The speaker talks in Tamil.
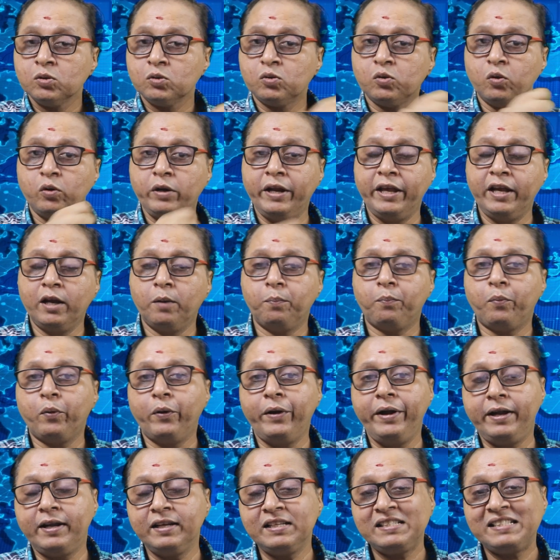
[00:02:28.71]
ஸோ நீங்கள்
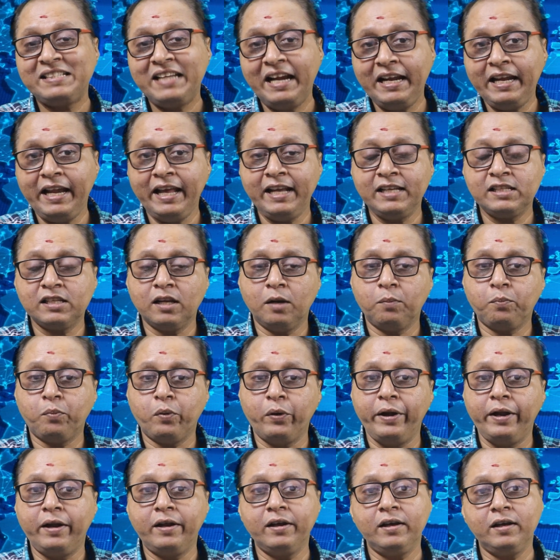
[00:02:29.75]
போயிட்டு செட்டிங்ஸில்
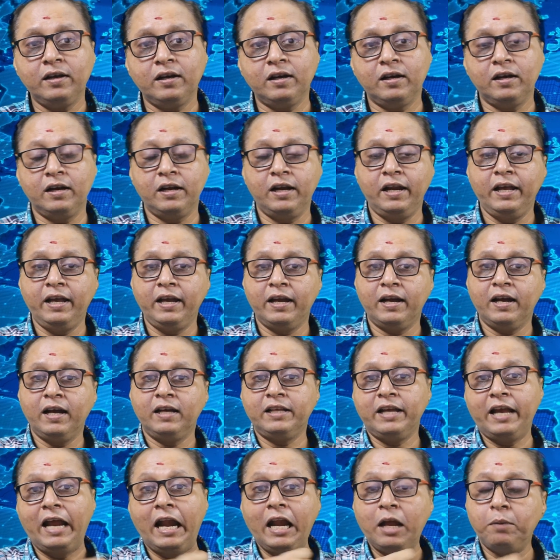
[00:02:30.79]
போயிட்டு நீங்கள்
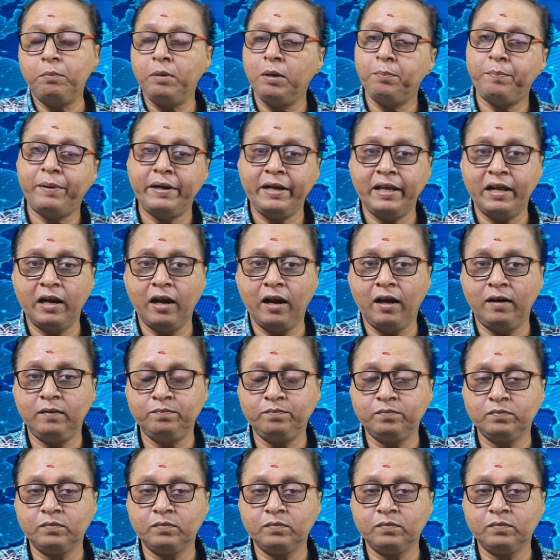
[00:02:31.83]
அதை எனேபிள் பண்ணிடலாம்